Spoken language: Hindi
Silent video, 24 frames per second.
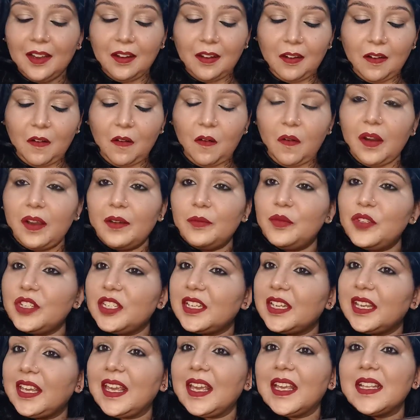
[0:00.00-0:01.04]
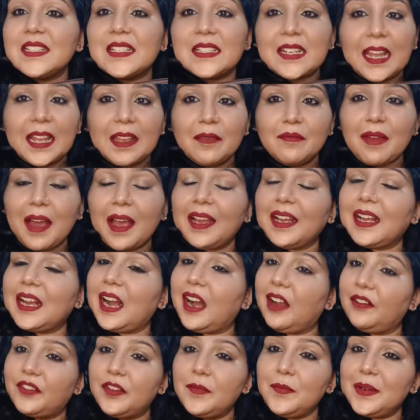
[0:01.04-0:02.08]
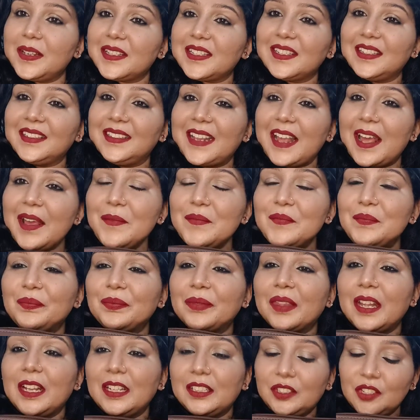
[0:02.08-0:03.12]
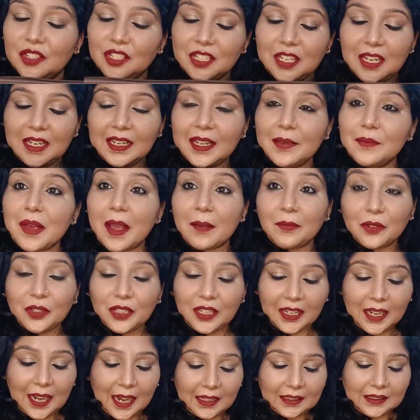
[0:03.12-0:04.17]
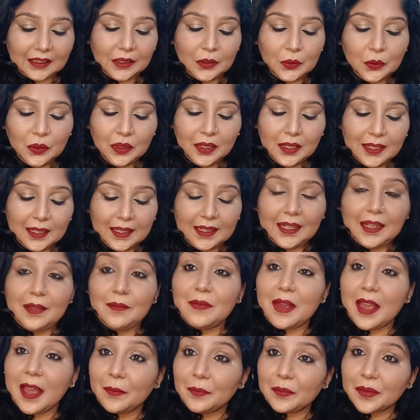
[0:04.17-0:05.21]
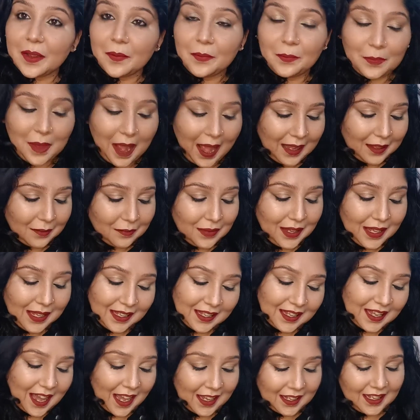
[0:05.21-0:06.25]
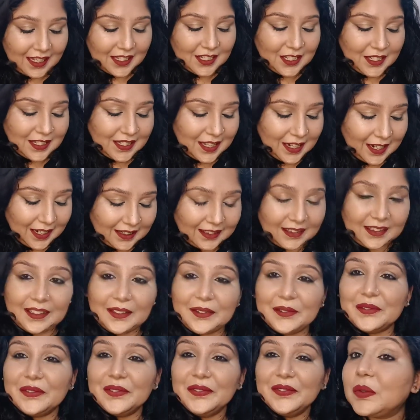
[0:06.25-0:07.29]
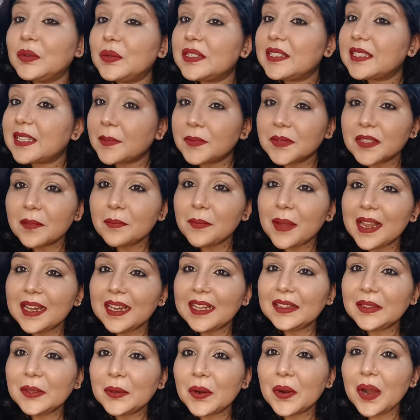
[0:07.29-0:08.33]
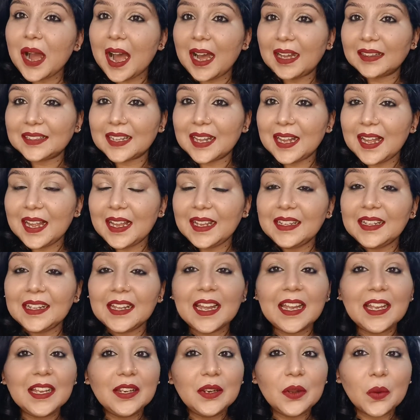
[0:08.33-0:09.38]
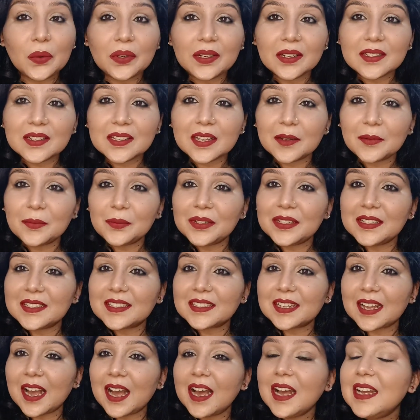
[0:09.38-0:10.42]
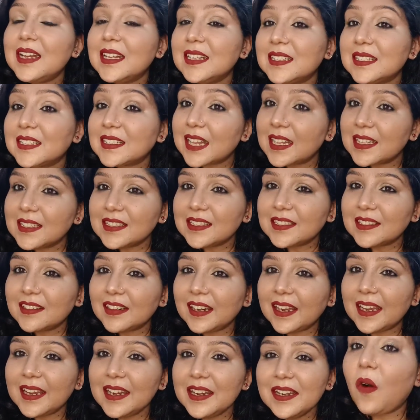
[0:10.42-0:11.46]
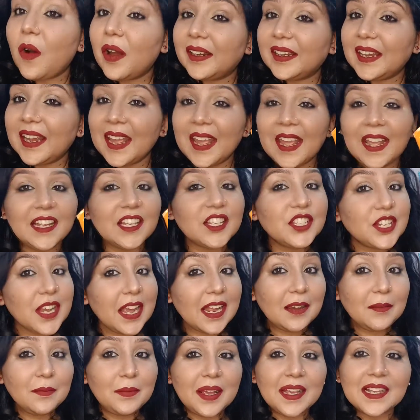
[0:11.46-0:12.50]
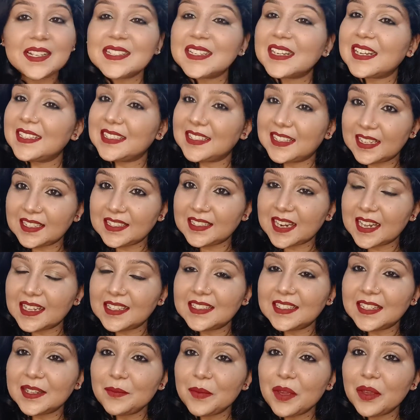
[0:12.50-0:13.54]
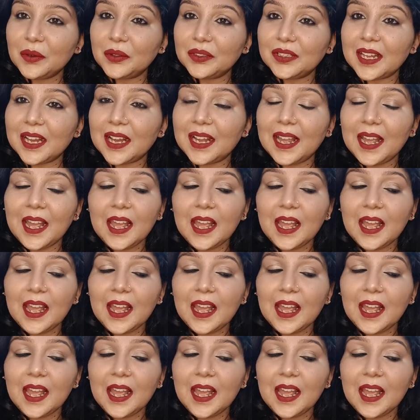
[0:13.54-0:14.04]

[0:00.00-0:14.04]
और मुझे ये स्लिंग बैग काफ़ी पसंद है तो चलिए मैं आपको दिखाती हूँ कि मैं अपने बैग में क्या क्या चीज़ें रखती हूँ सबसे पहले तो आता है ये लोटस हर्बल्स का सनस्क्रीन ये एक जेल बेस्ड कंसिस्टेंसी में होता है